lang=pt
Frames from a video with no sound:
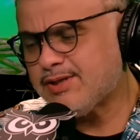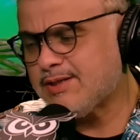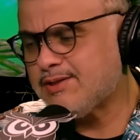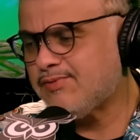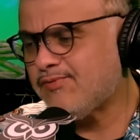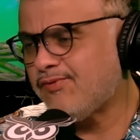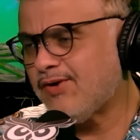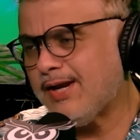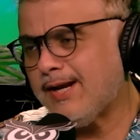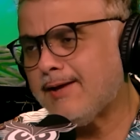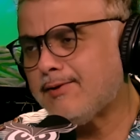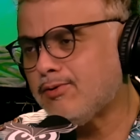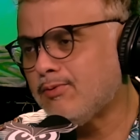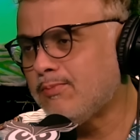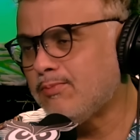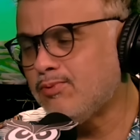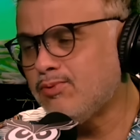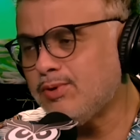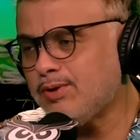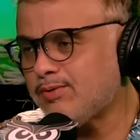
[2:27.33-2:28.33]
já te falaram
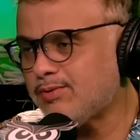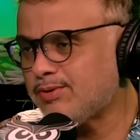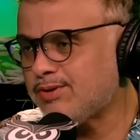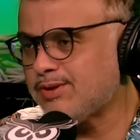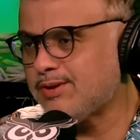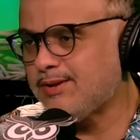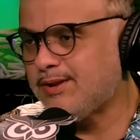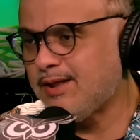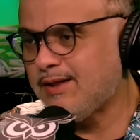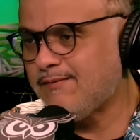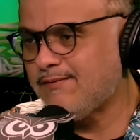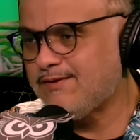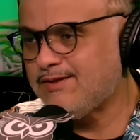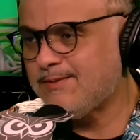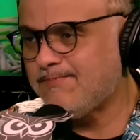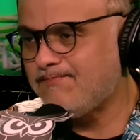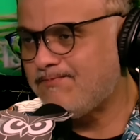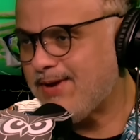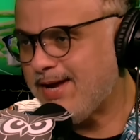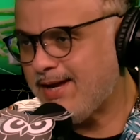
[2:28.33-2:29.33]
muito de David
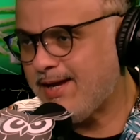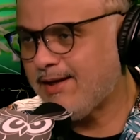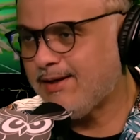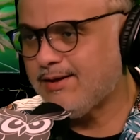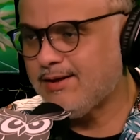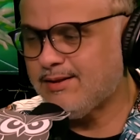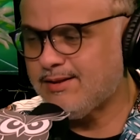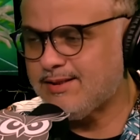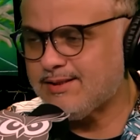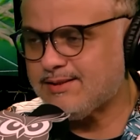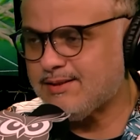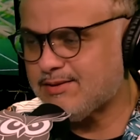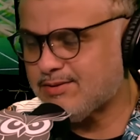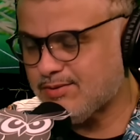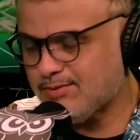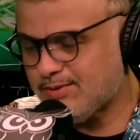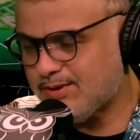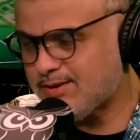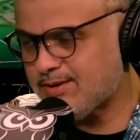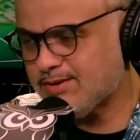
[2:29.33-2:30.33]
Becker, essas
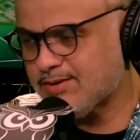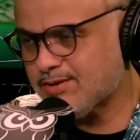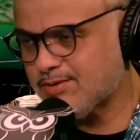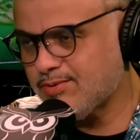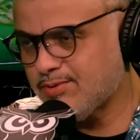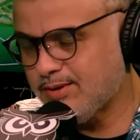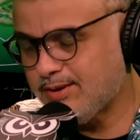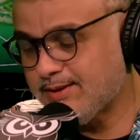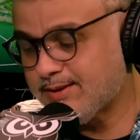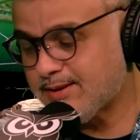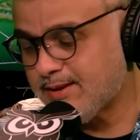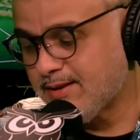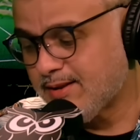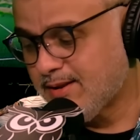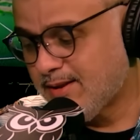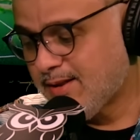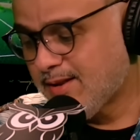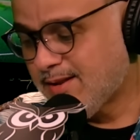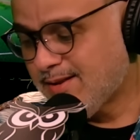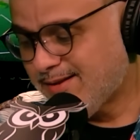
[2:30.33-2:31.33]
coisas todas.
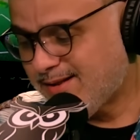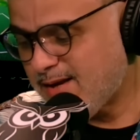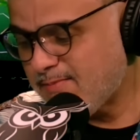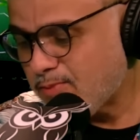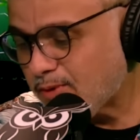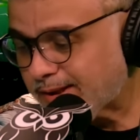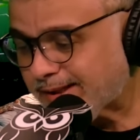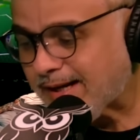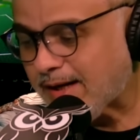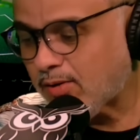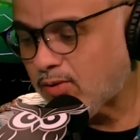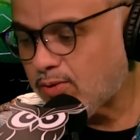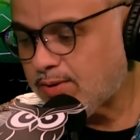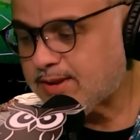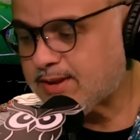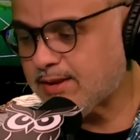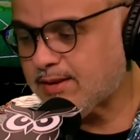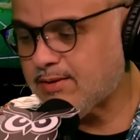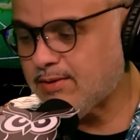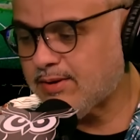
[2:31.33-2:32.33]
Tem muita
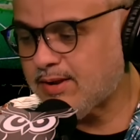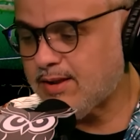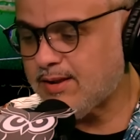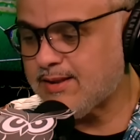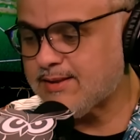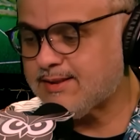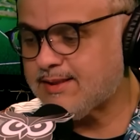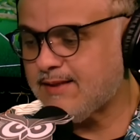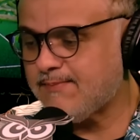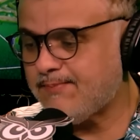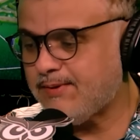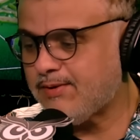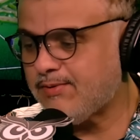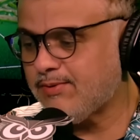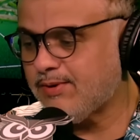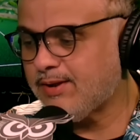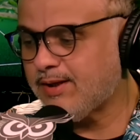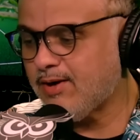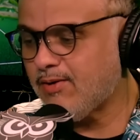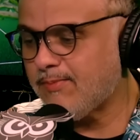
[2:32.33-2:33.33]
coisa que eu queria saber do
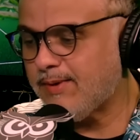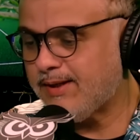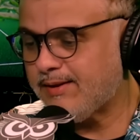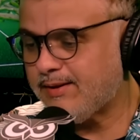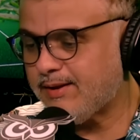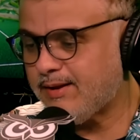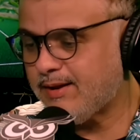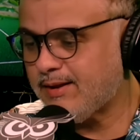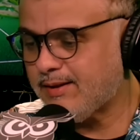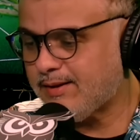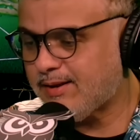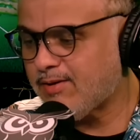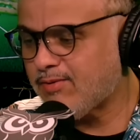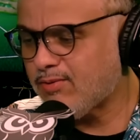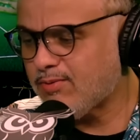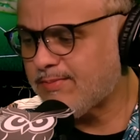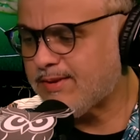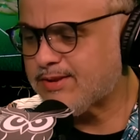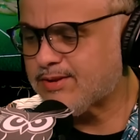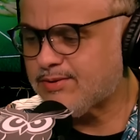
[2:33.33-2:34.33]
Real Madrid, até
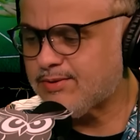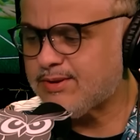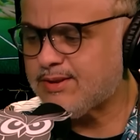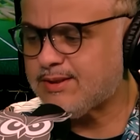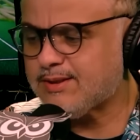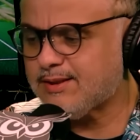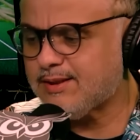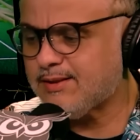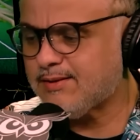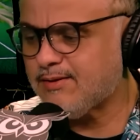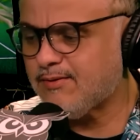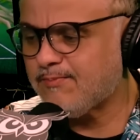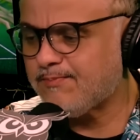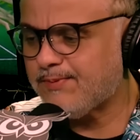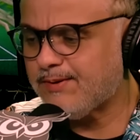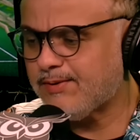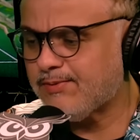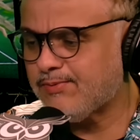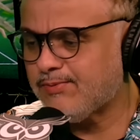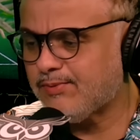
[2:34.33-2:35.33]
algumas coisas que não
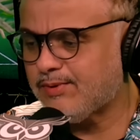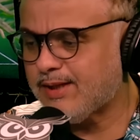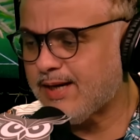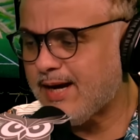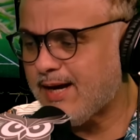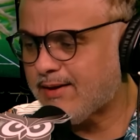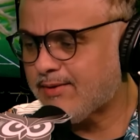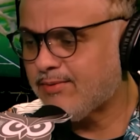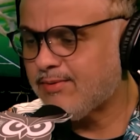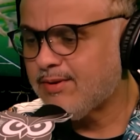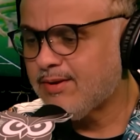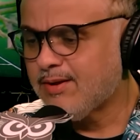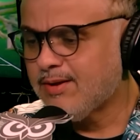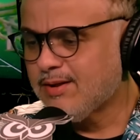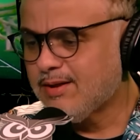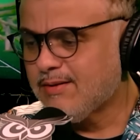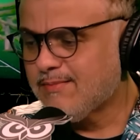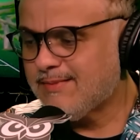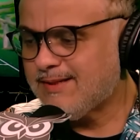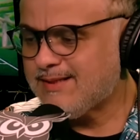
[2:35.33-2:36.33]
perguntaram.
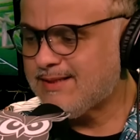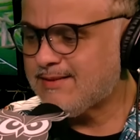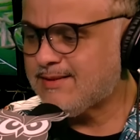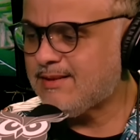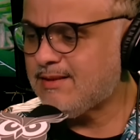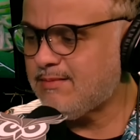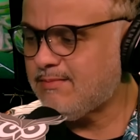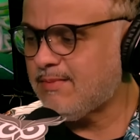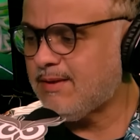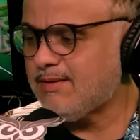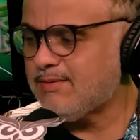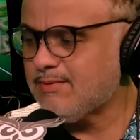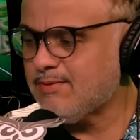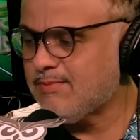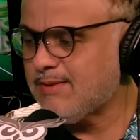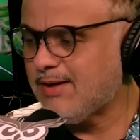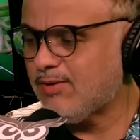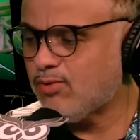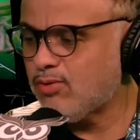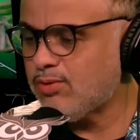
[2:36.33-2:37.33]
Mas assim,
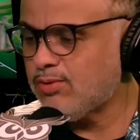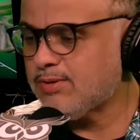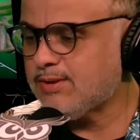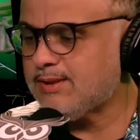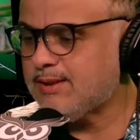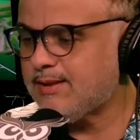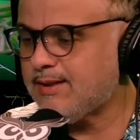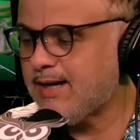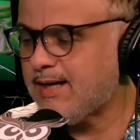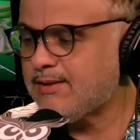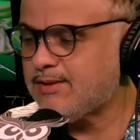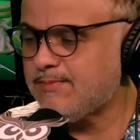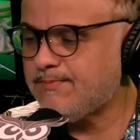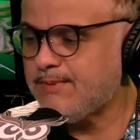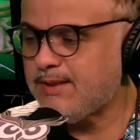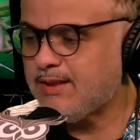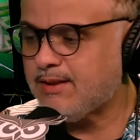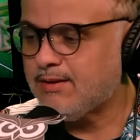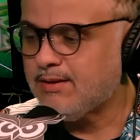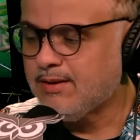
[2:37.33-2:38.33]
uma curiosidade
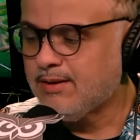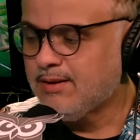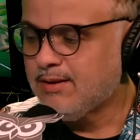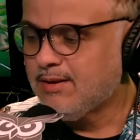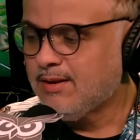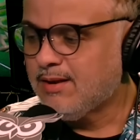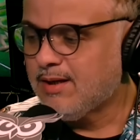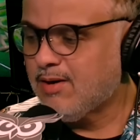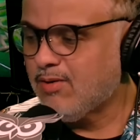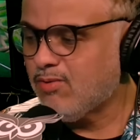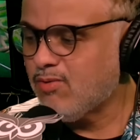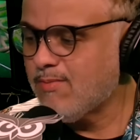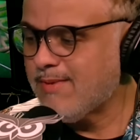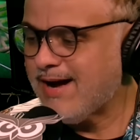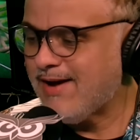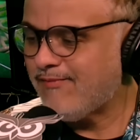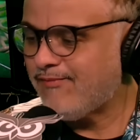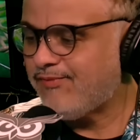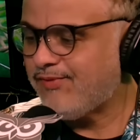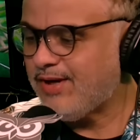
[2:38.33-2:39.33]
minha. Hum.
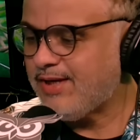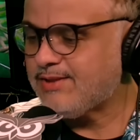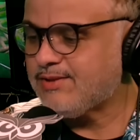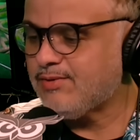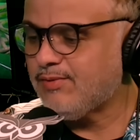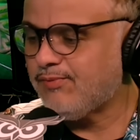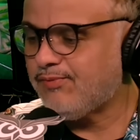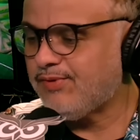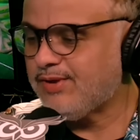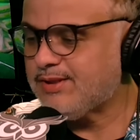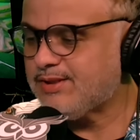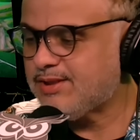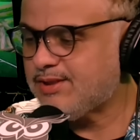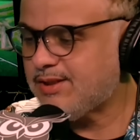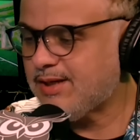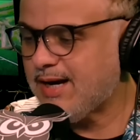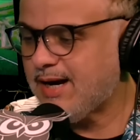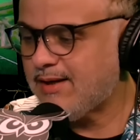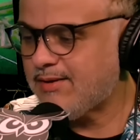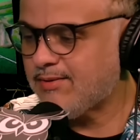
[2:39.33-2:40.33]
Alguma vez no
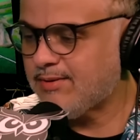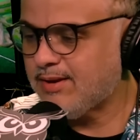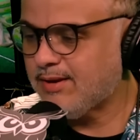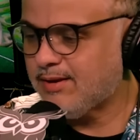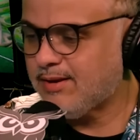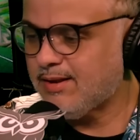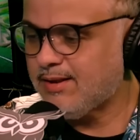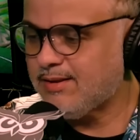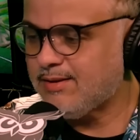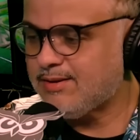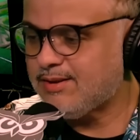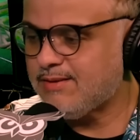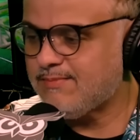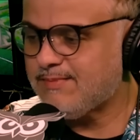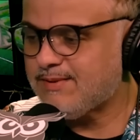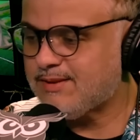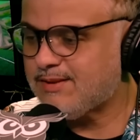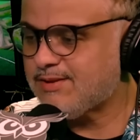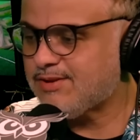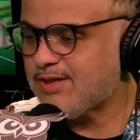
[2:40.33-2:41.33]
vestiário, naquele time,
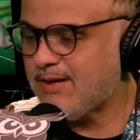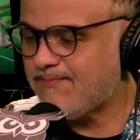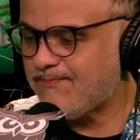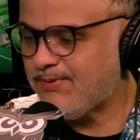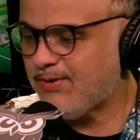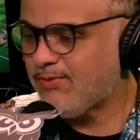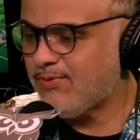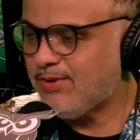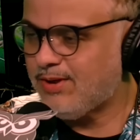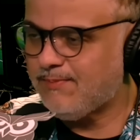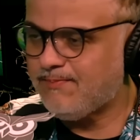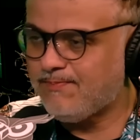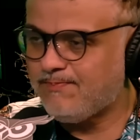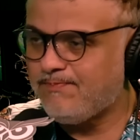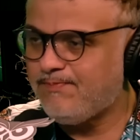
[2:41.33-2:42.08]
você já pegou ele